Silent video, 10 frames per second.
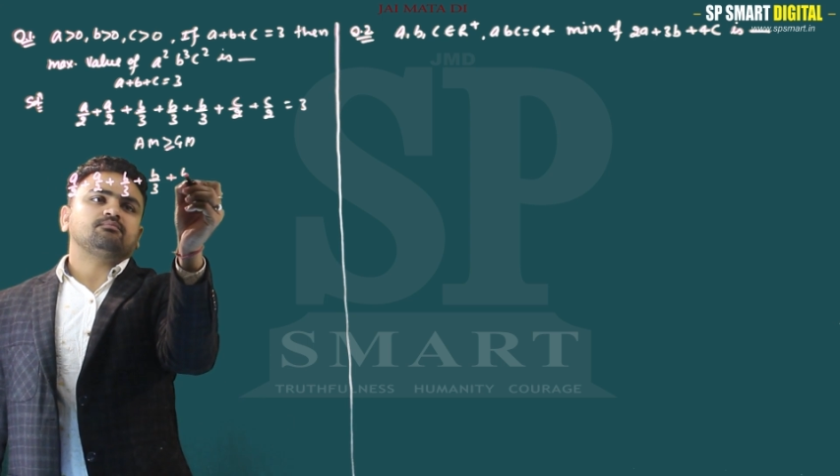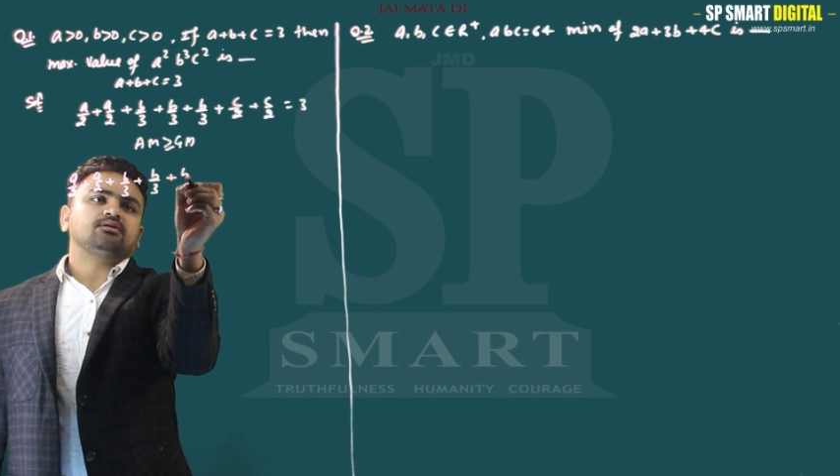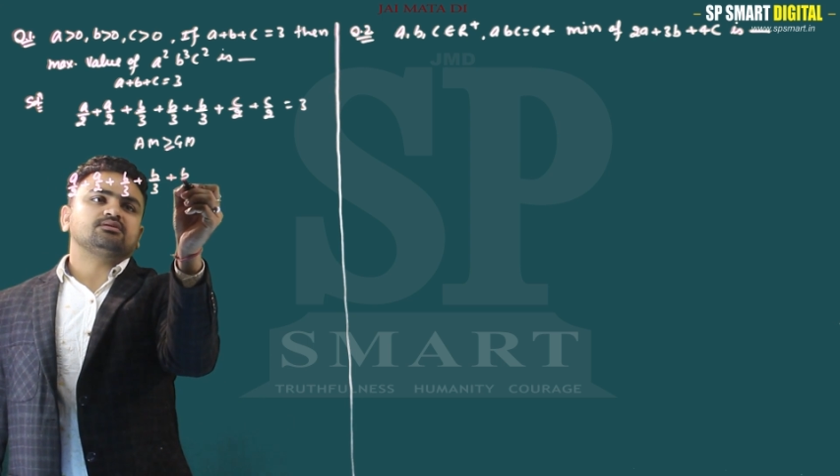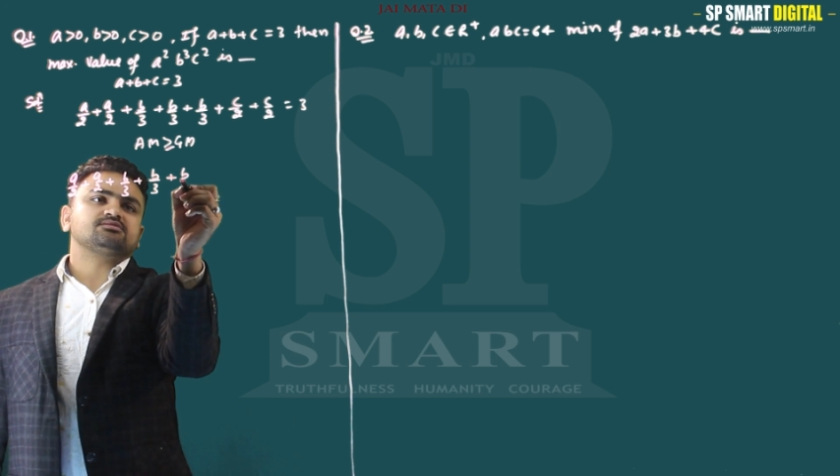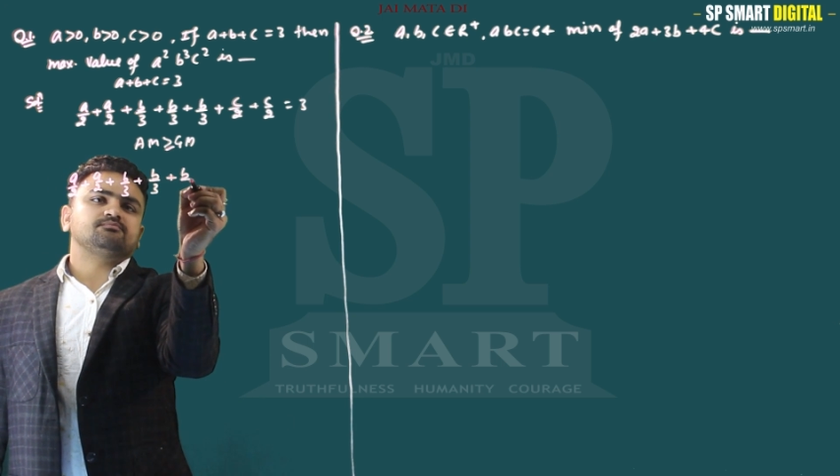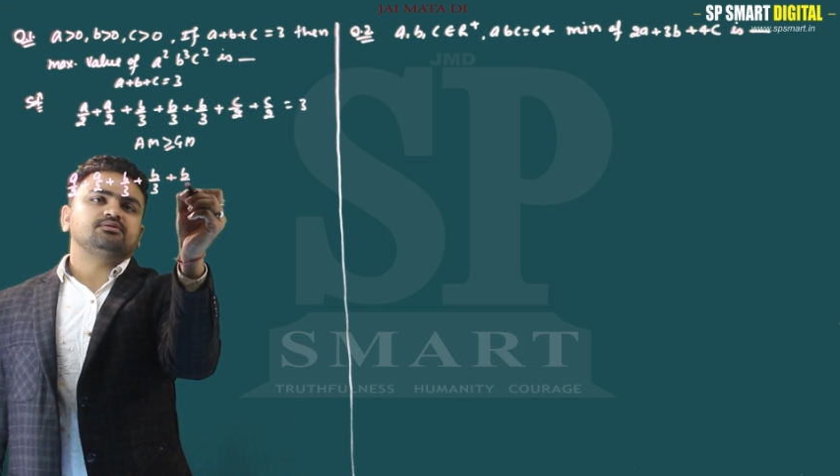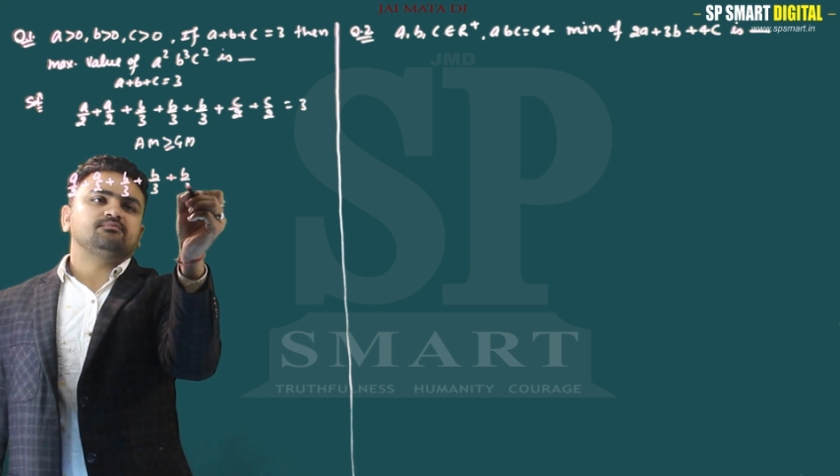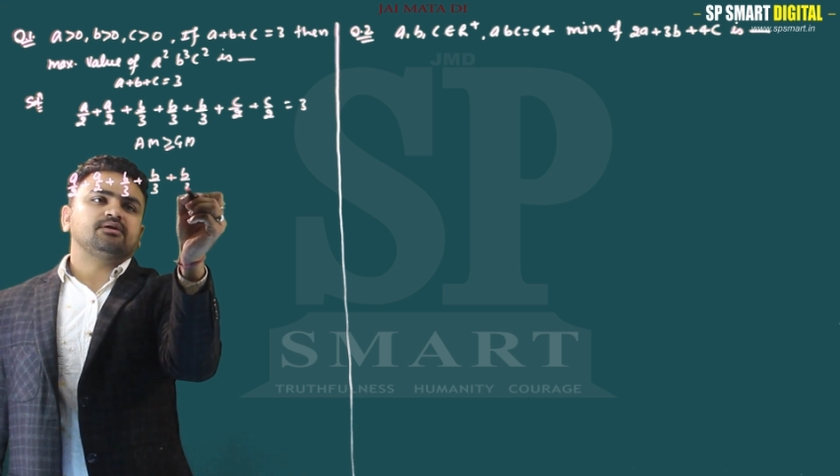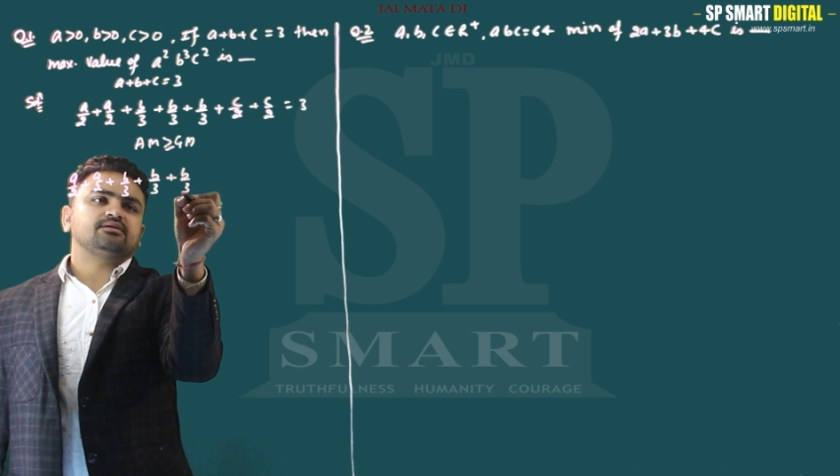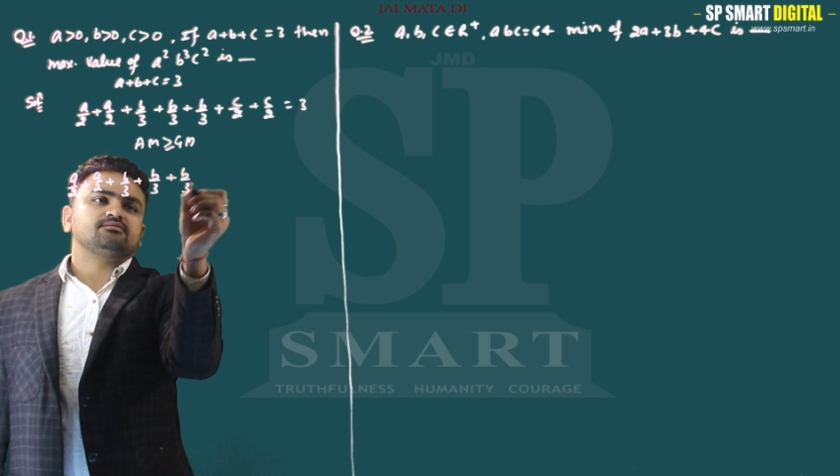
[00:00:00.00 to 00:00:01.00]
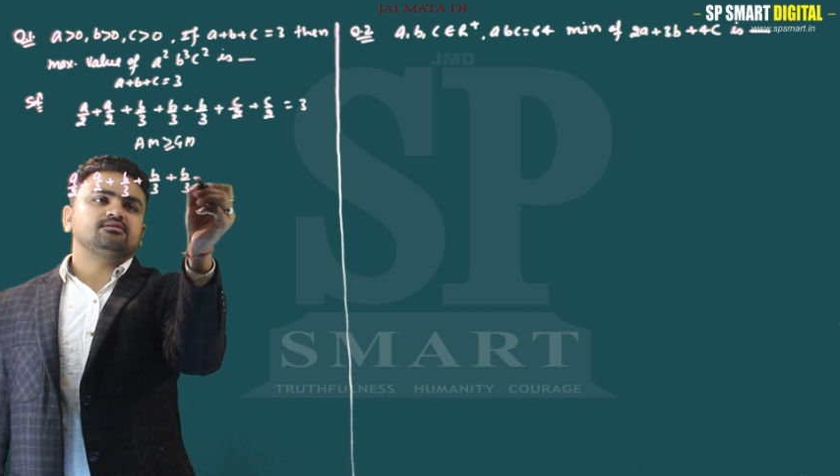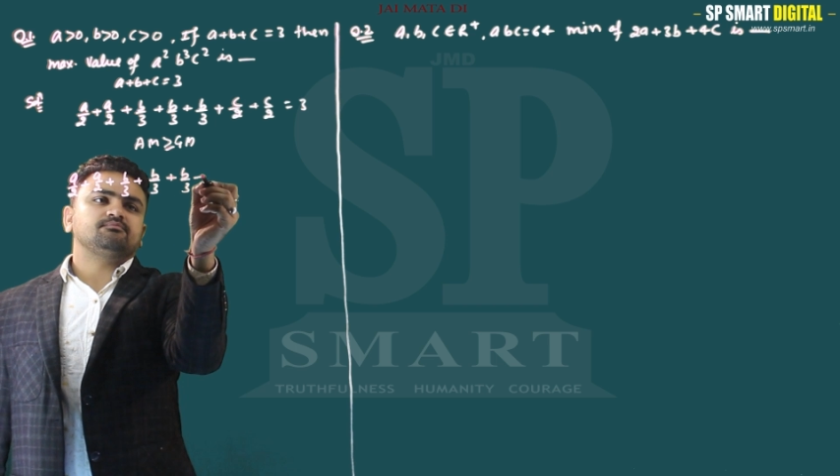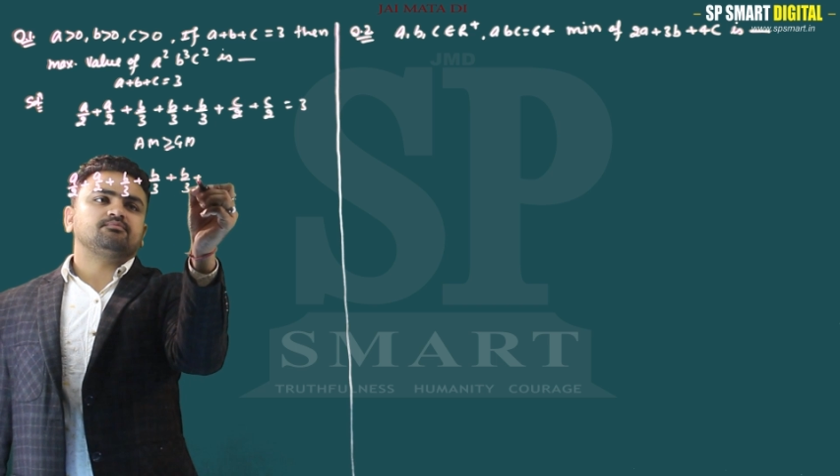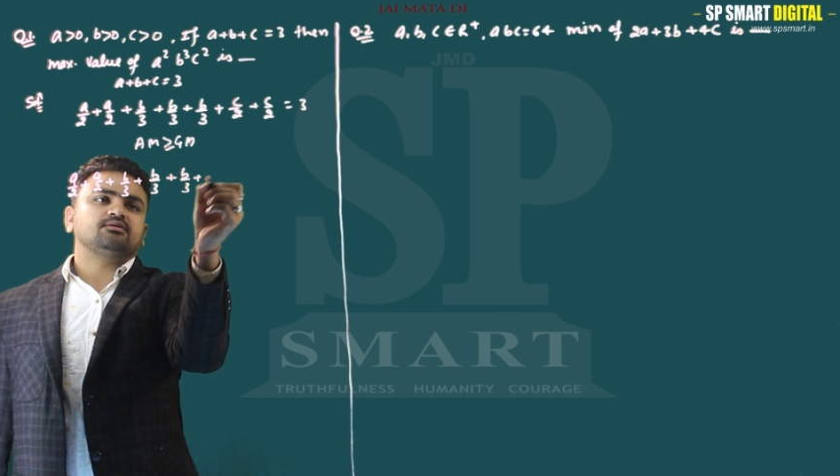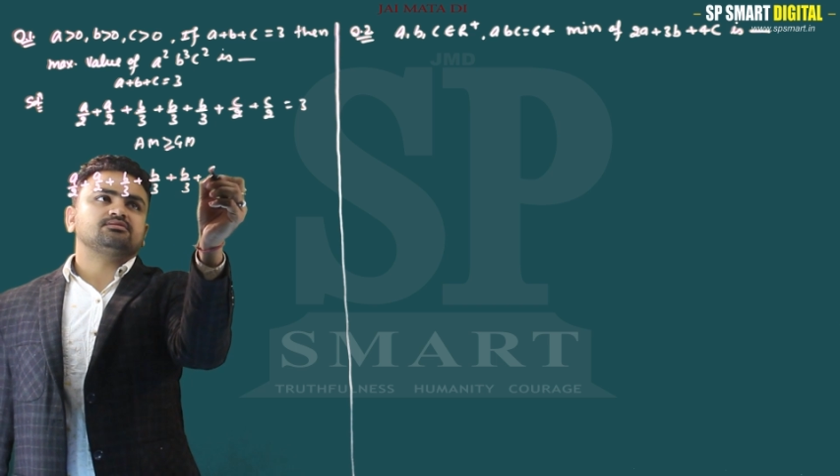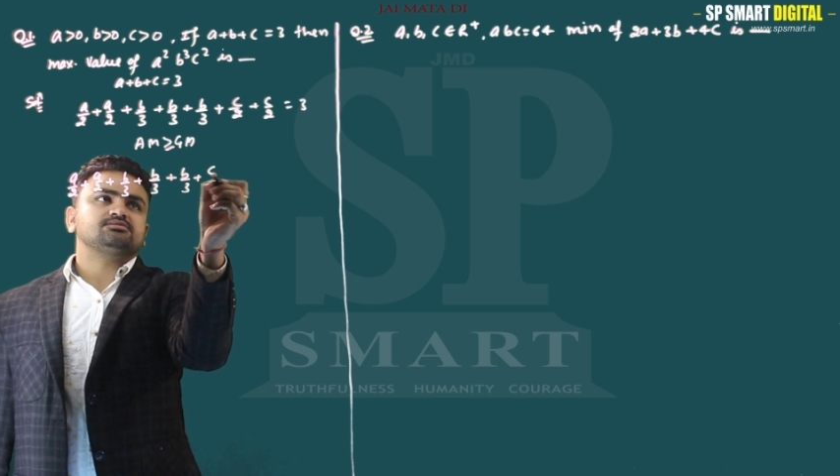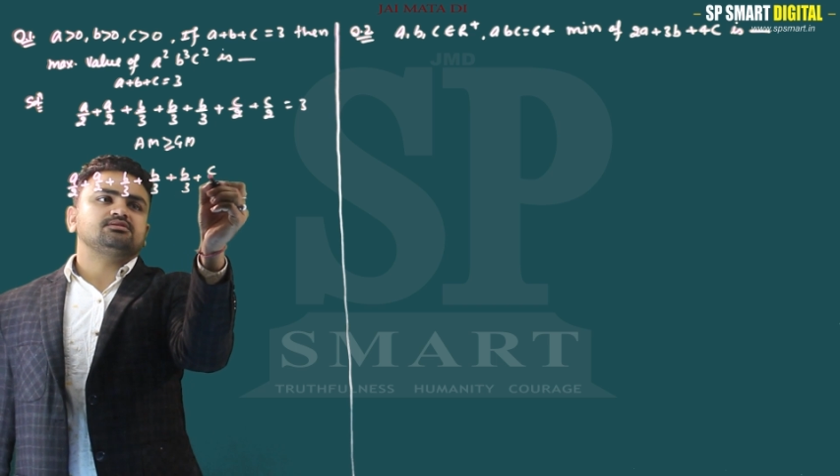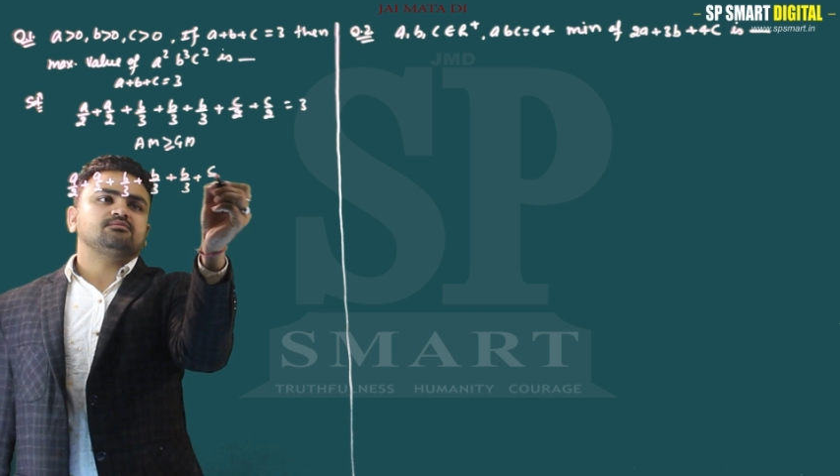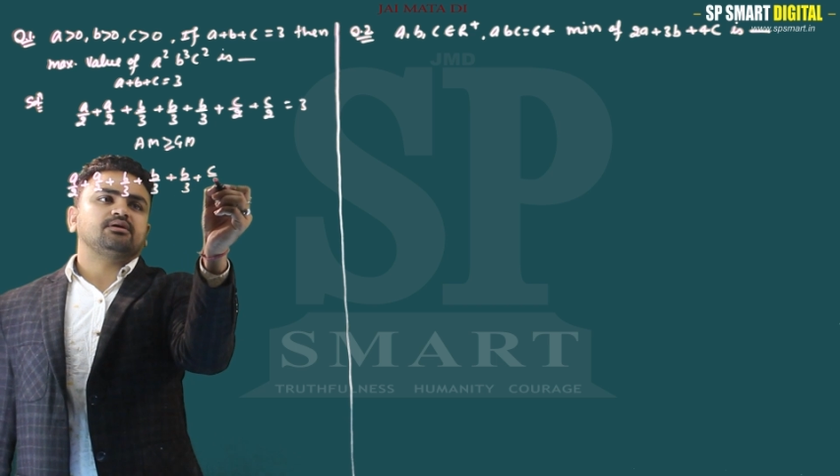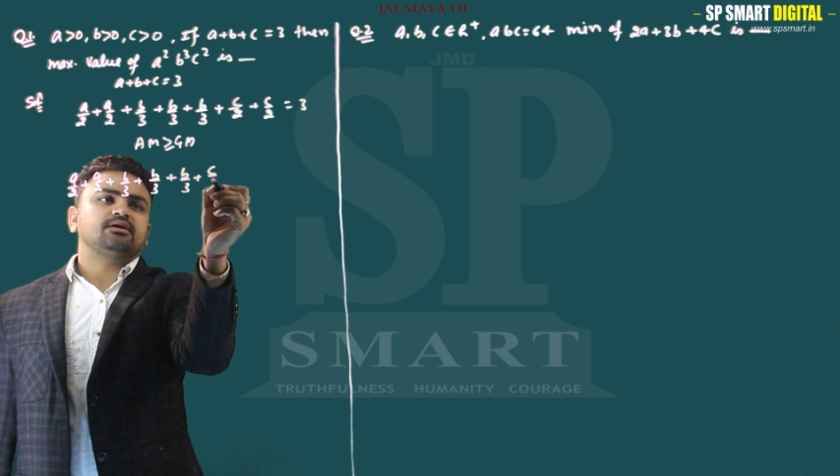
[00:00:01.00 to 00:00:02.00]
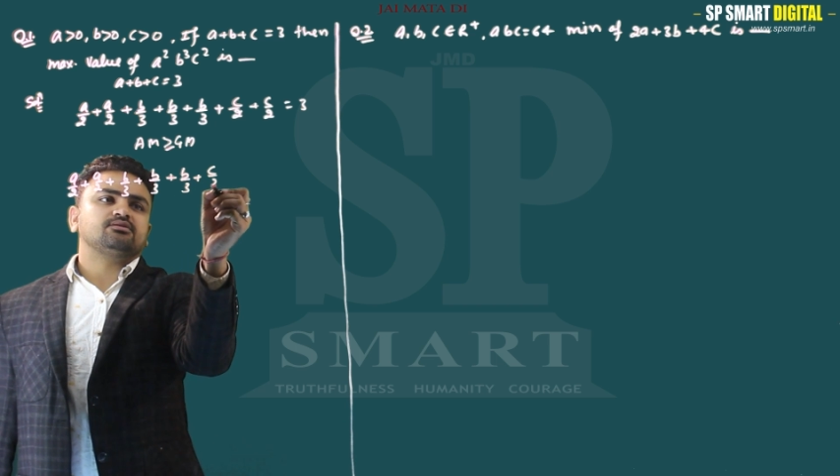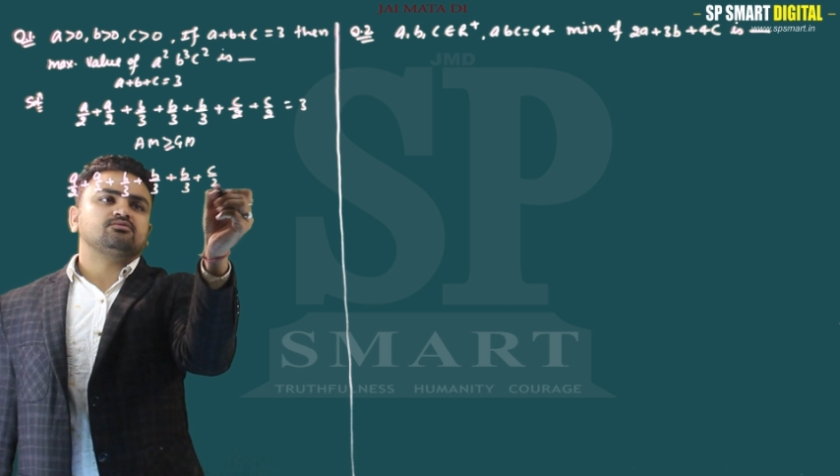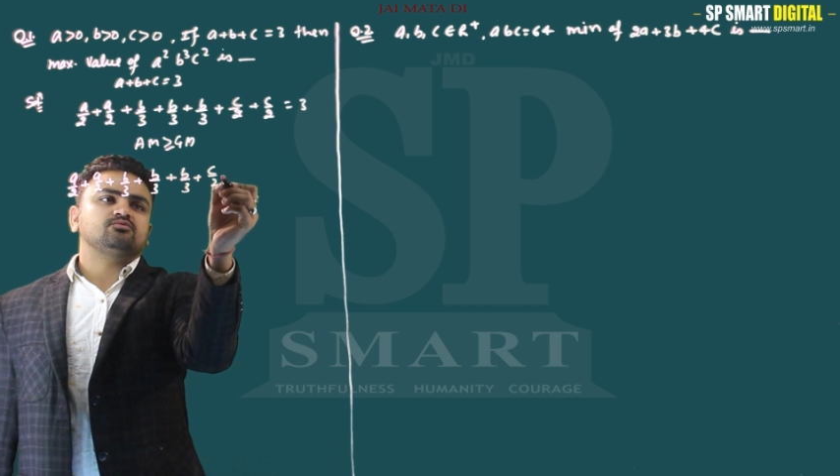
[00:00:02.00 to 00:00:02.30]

प्लस बी बाई थ्री प्लस सी बाई